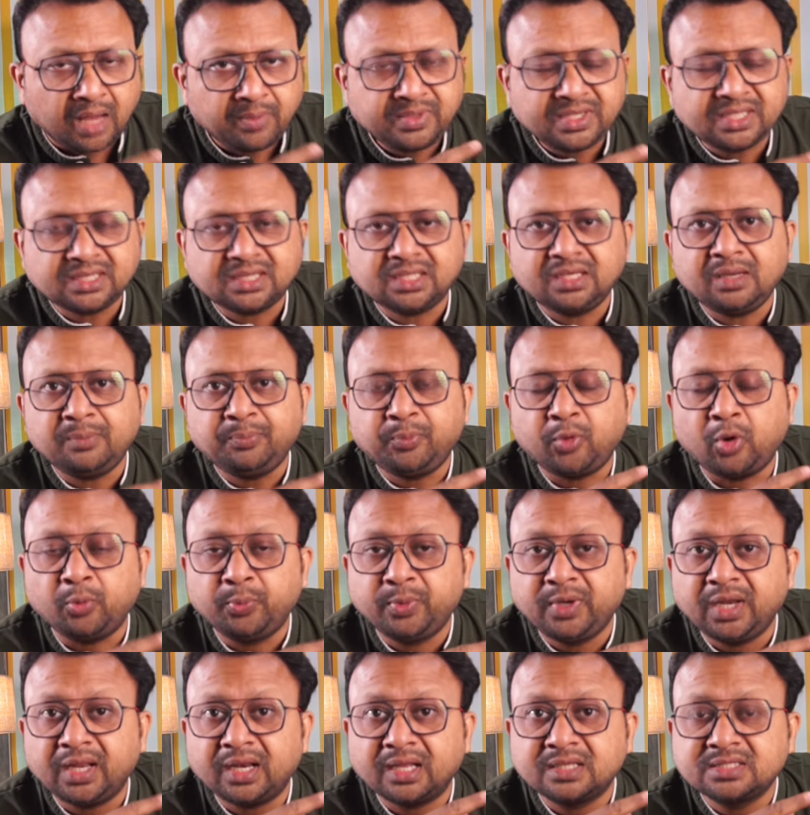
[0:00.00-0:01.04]
अब ये इतने
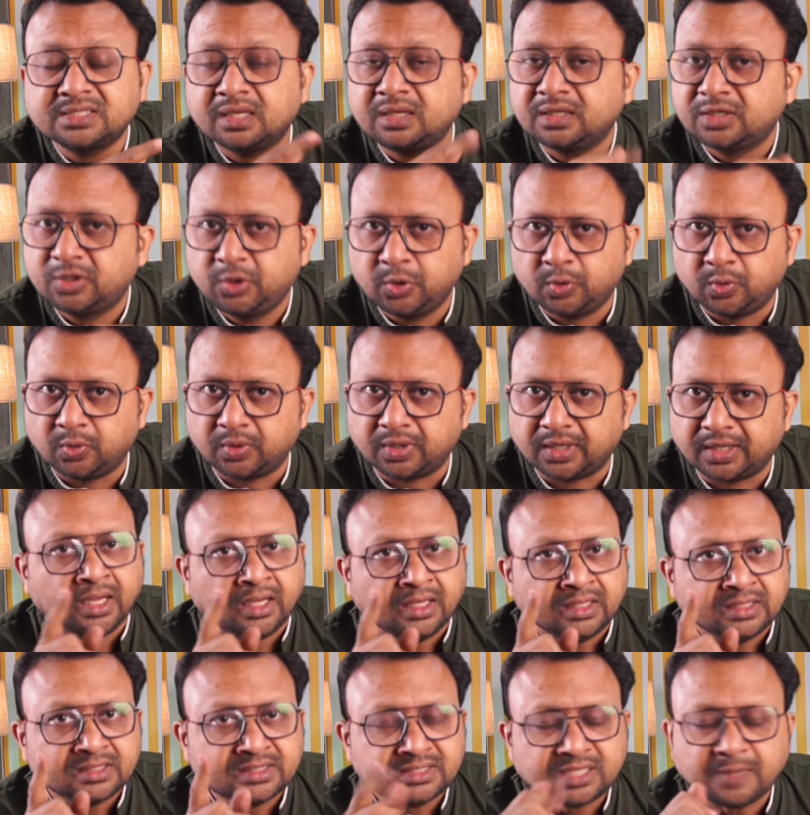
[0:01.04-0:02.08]
पॉपुलर आजकल क्यों हो रहे
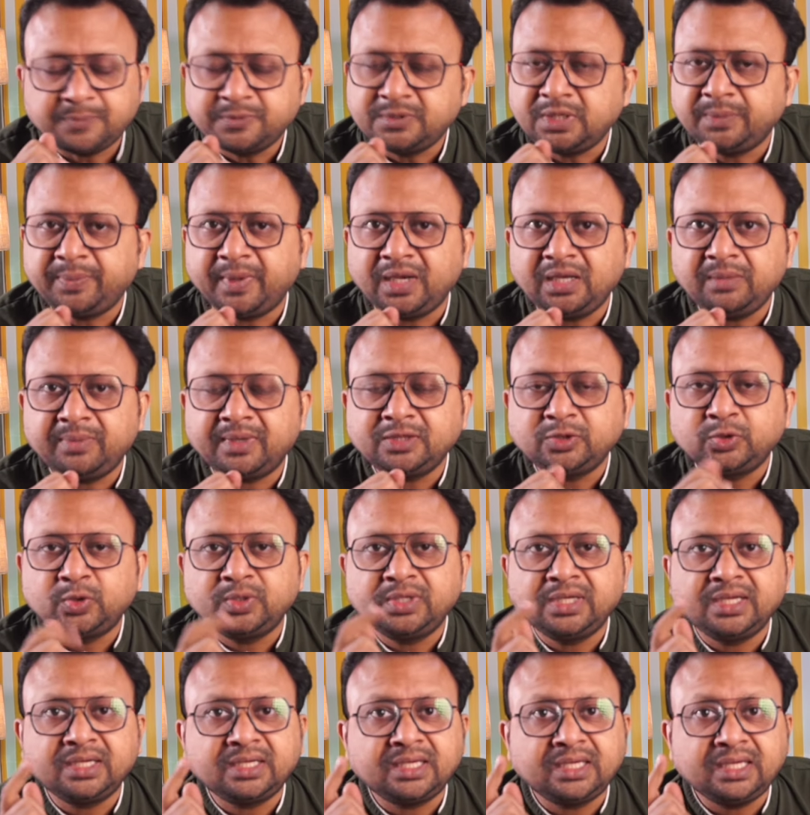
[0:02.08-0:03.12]
हैं सबसे पहली बात तो
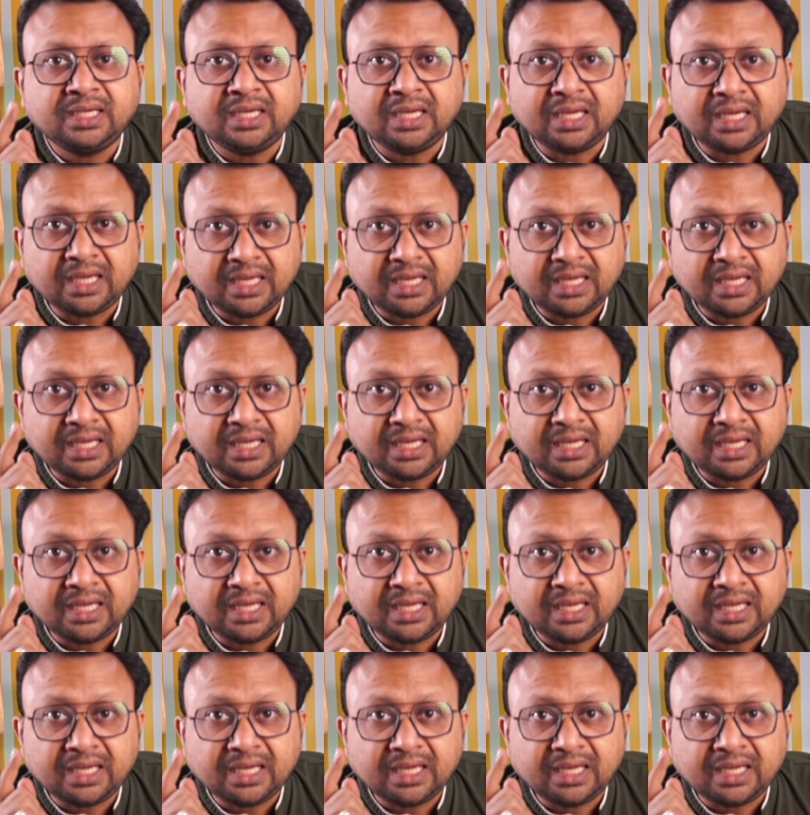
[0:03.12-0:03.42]
ये कि